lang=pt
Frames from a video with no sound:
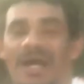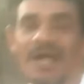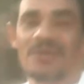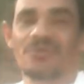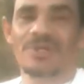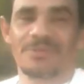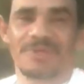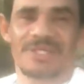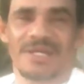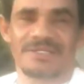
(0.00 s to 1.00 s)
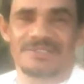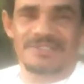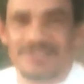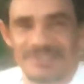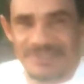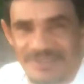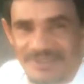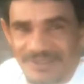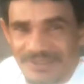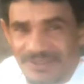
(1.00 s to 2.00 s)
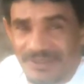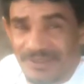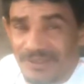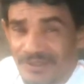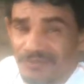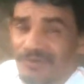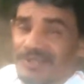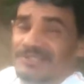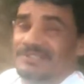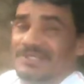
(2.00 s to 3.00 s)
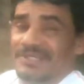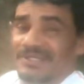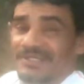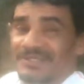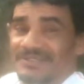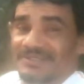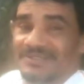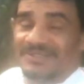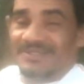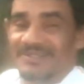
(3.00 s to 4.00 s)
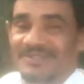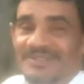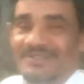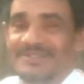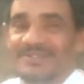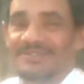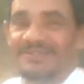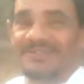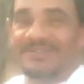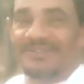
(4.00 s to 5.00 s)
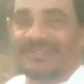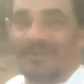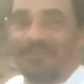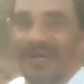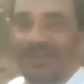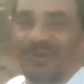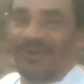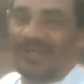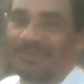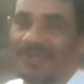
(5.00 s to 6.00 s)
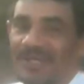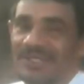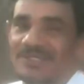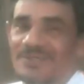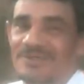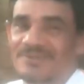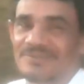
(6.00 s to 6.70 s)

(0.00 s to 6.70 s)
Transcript: Aí o clima tá assim Fazer essa, essa panorâmica aqui, ó